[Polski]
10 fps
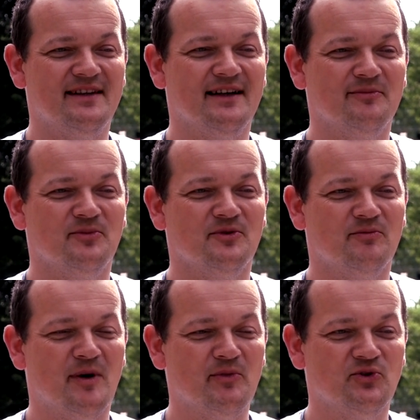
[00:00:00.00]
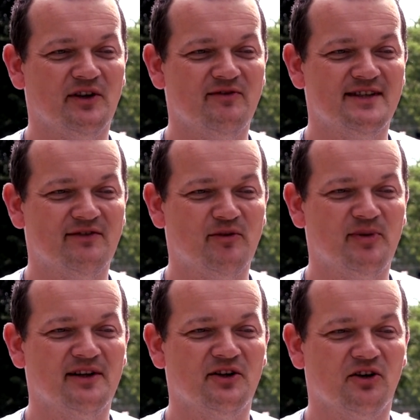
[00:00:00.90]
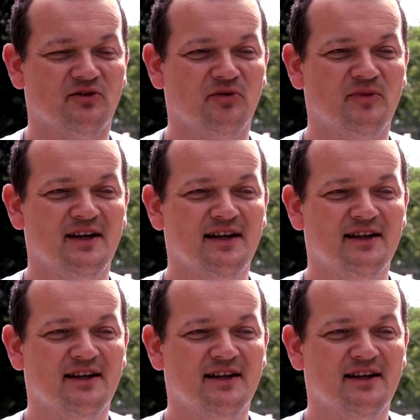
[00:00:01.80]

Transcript: tak, bo mamy tutaj wystawę plenerową.